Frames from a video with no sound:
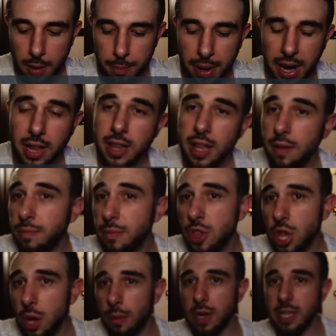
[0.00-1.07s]
prende
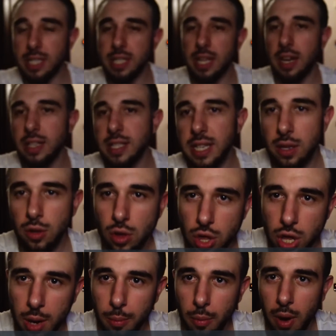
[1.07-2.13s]
diciamo che sta iniziando
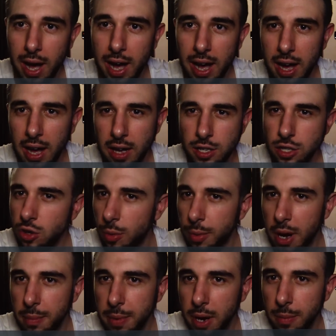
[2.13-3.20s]
diciamo a
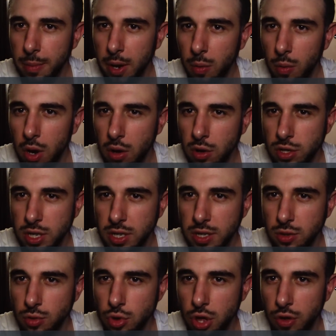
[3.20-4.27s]
scoprire piano piano qualcosa che è
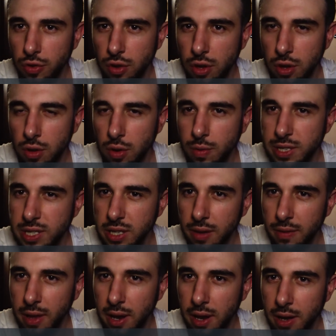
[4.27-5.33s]
successo dentro questa
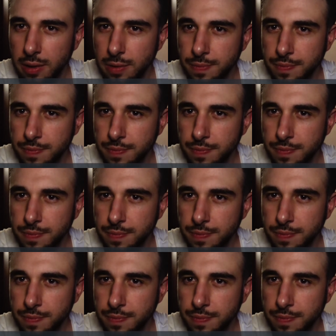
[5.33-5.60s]
villa